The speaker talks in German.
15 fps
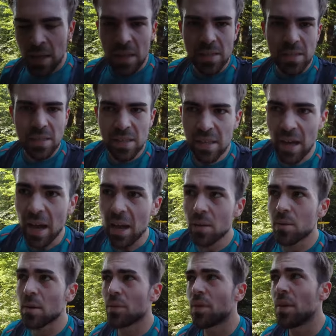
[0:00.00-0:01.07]
ist es egal
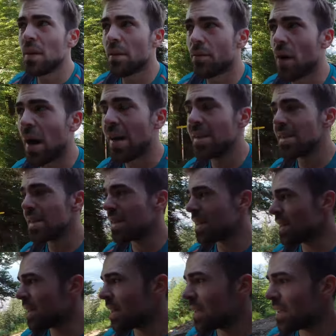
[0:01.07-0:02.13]
und ich finde ja vor allen
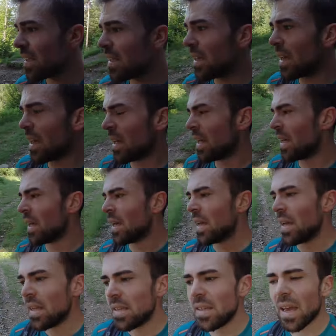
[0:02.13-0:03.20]
Dingen die,
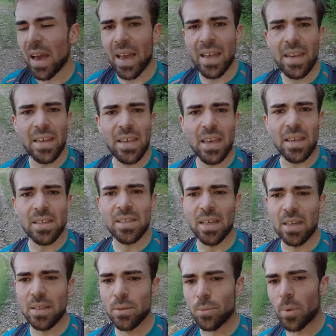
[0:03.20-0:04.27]
die reine
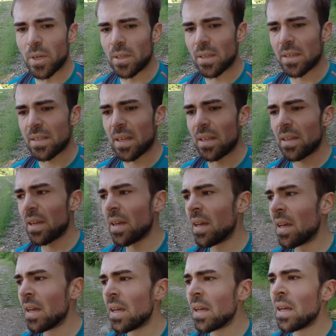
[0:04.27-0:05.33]
Gehzeit super interessant.
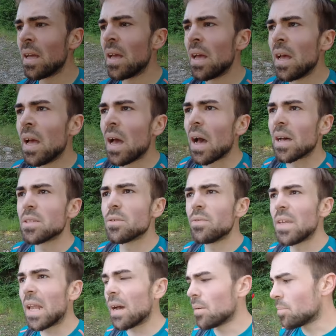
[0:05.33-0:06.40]
Also
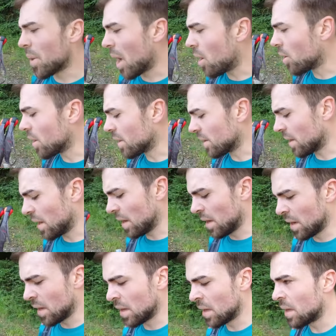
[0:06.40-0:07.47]
wie lange brauche ich
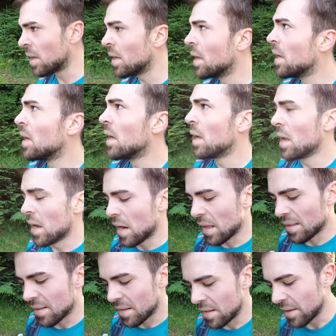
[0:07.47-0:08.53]

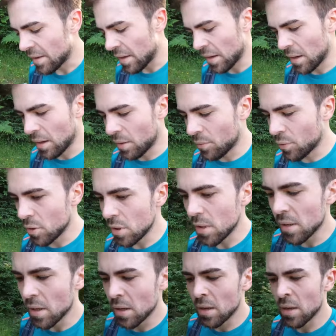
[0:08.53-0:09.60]
letztlich für
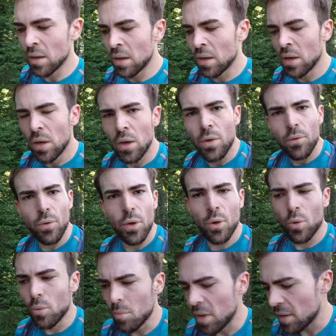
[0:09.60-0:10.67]
die, für die
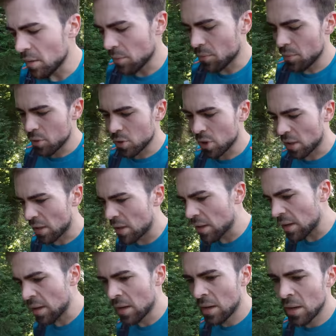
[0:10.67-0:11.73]
Höhenmeter und für die Strecke.